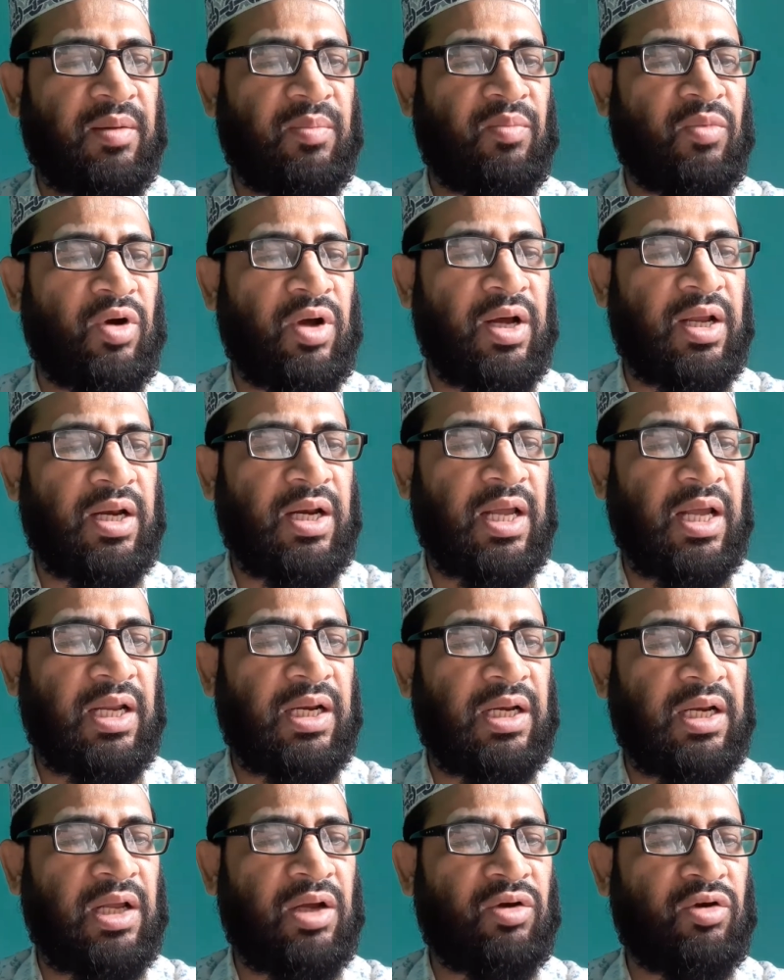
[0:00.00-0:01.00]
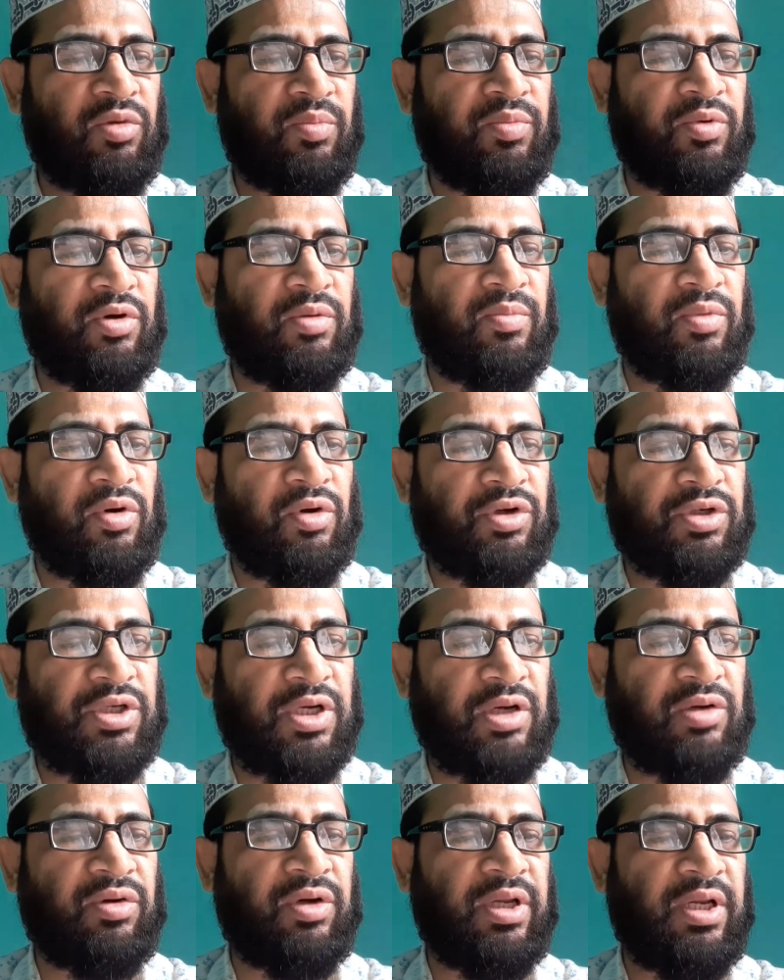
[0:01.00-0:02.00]
মহান আল্লাহর ওপর ভরসা
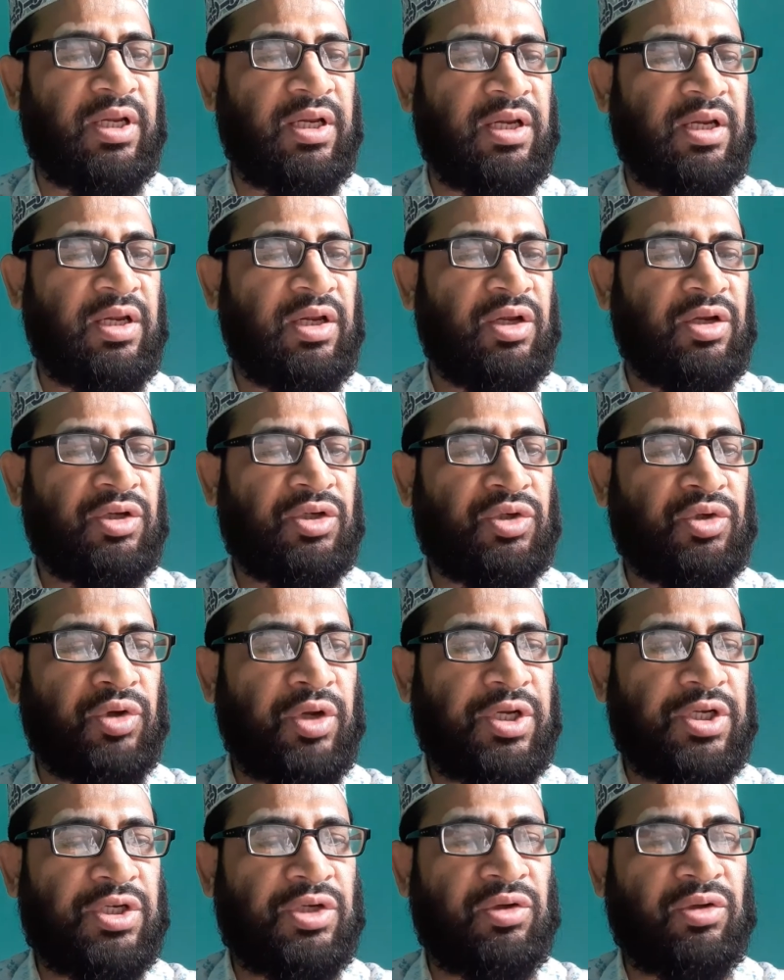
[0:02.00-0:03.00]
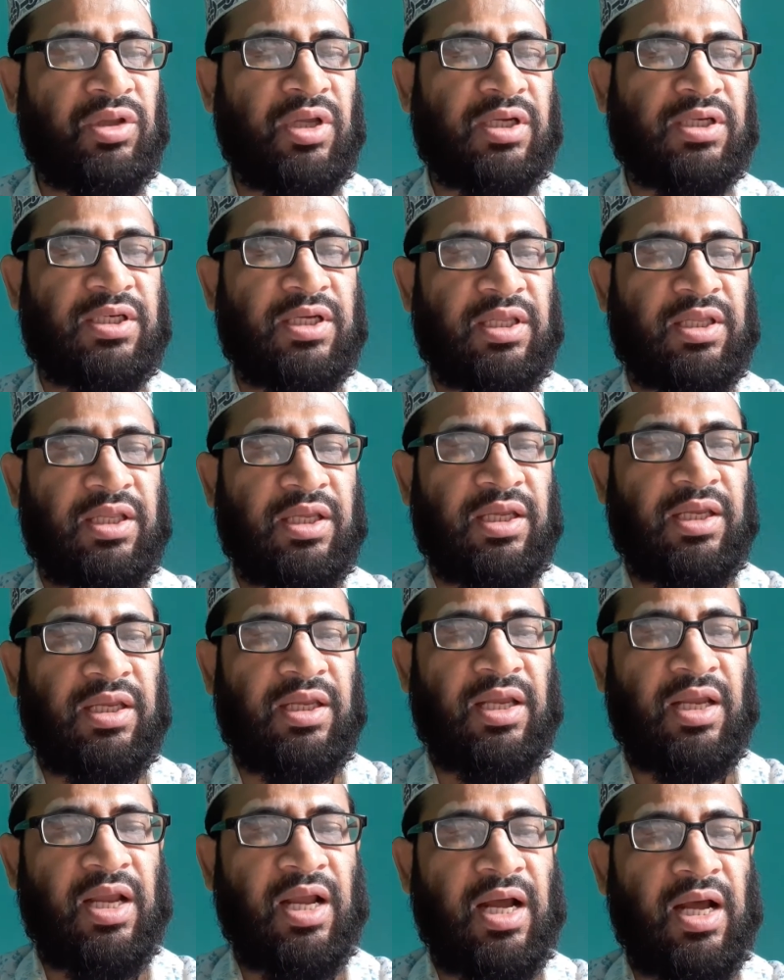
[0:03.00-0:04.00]
করে সহিষ্ণুতার সাথে
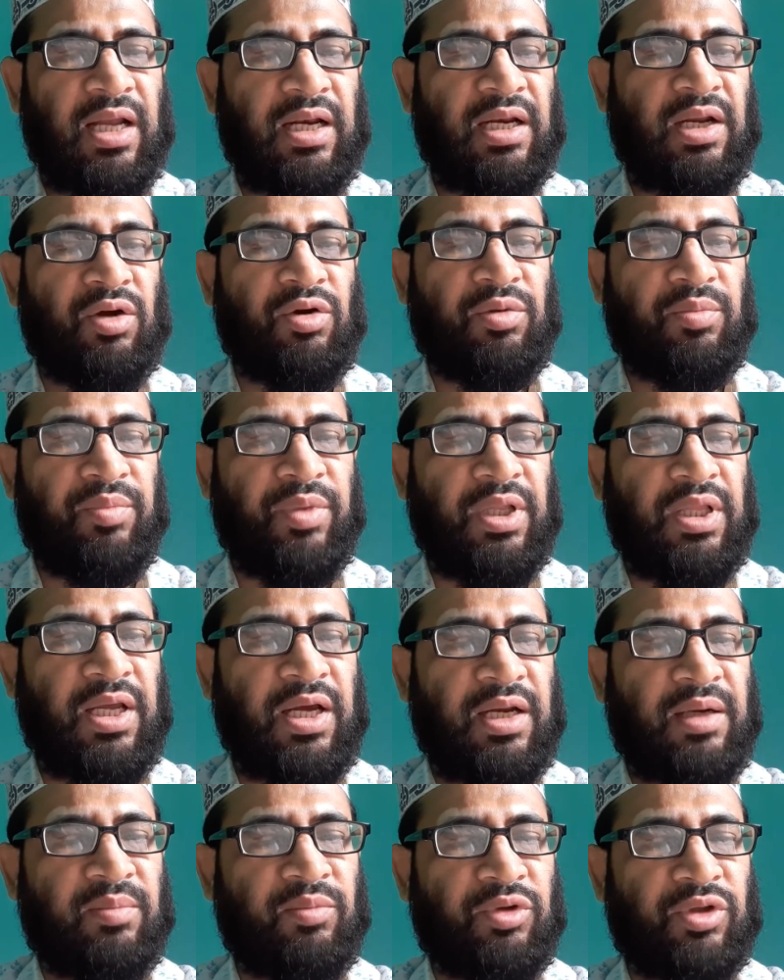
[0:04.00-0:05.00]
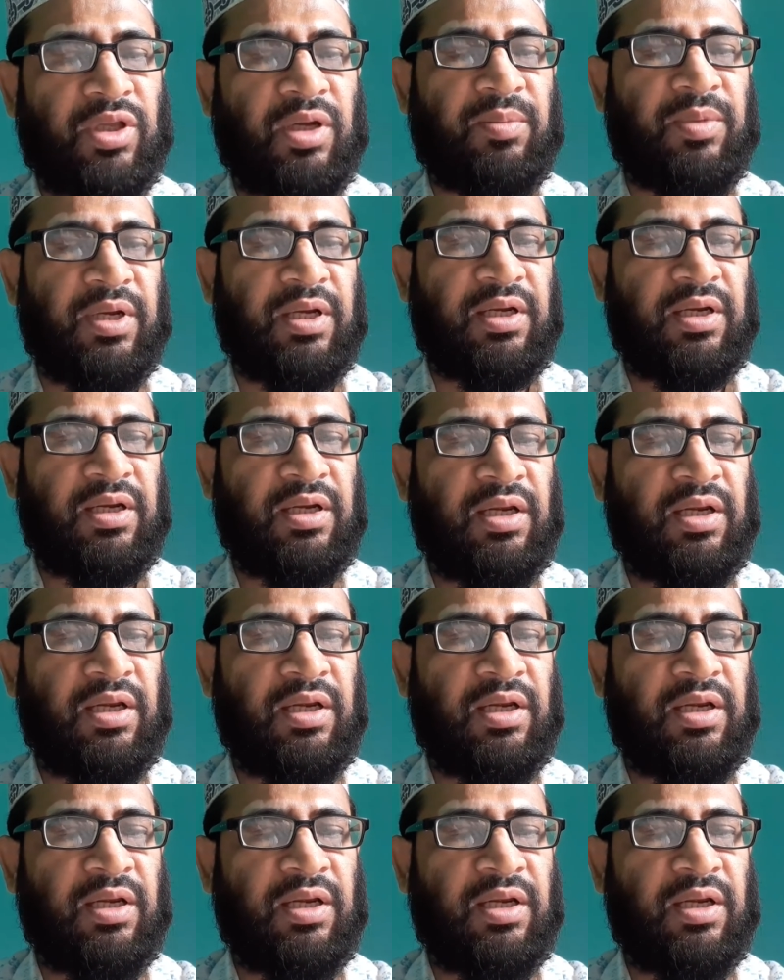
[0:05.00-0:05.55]
আল্লাহর বিধান মোতাবেক